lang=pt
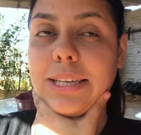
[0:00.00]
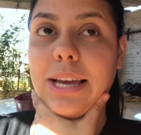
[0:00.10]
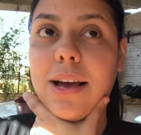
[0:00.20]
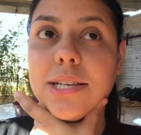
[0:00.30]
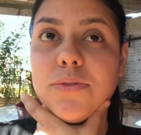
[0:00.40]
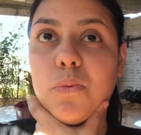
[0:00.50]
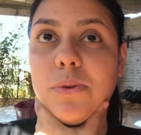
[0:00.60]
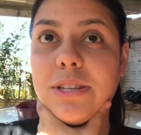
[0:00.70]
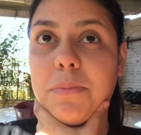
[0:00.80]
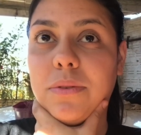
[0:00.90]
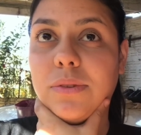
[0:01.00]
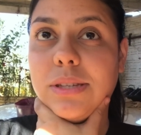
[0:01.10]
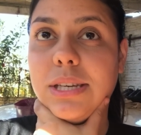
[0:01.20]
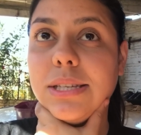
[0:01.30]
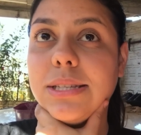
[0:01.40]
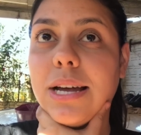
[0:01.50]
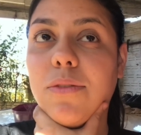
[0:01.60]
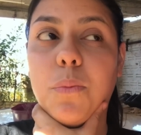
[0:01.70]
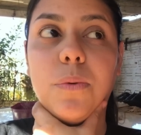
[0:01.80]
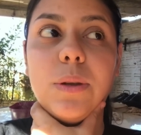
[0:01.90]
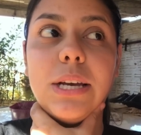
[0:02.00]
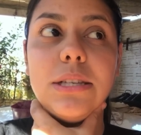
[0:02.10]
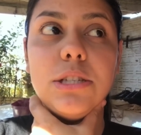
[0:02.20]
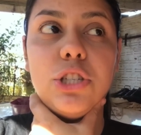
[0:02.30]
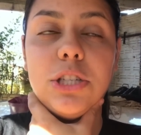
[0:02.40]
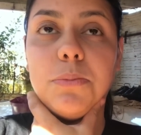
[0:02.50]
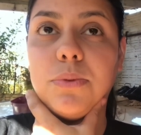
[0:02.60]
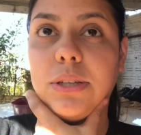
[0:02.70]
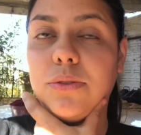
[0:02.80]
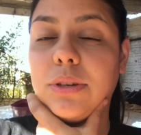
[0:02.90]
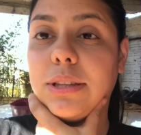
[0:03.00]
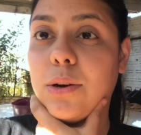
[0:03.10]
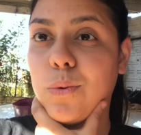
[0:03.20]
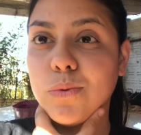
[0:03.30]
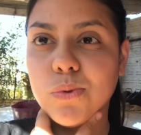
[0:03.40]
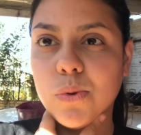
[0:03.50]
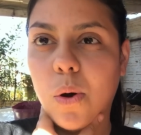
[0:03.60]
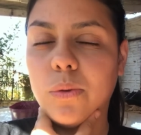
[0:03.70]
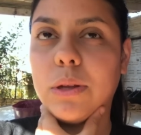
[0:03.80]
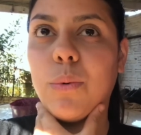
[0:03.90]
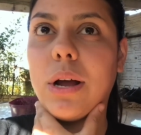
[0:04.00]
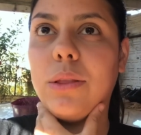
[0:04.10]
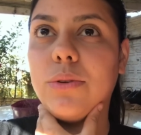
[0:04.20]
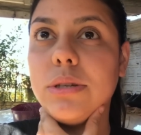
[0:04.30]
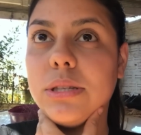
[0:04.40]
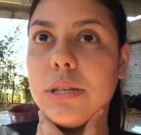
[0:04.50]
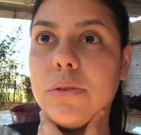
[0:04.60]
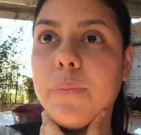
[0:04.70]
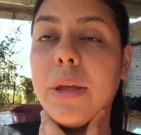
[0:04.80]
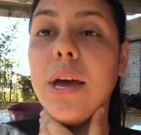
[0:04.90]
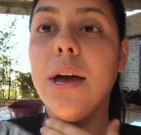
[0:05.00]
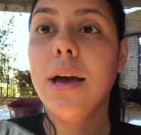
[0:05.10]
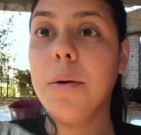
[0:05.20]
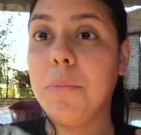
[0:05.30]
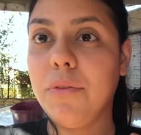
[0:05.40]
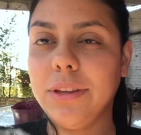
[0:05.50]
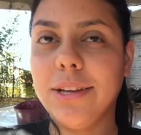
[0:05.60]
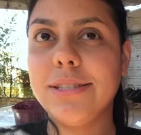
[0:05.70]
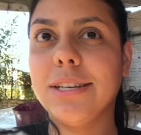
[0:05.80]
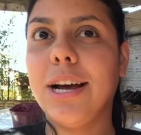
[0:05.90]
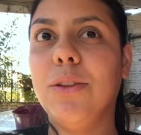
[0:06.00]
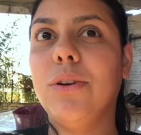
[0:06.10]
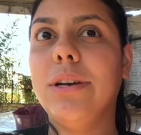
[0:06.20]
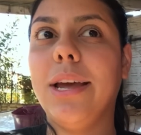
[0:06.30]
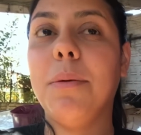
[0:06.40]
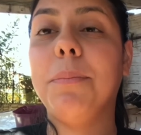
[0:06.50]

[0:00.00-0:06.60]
aqui em casa, vou mostrar pra vocês, tá? Vou aproveitar esse dia bonito que tá com sol, tá um calorzinho. Aproveitar esse calor, né,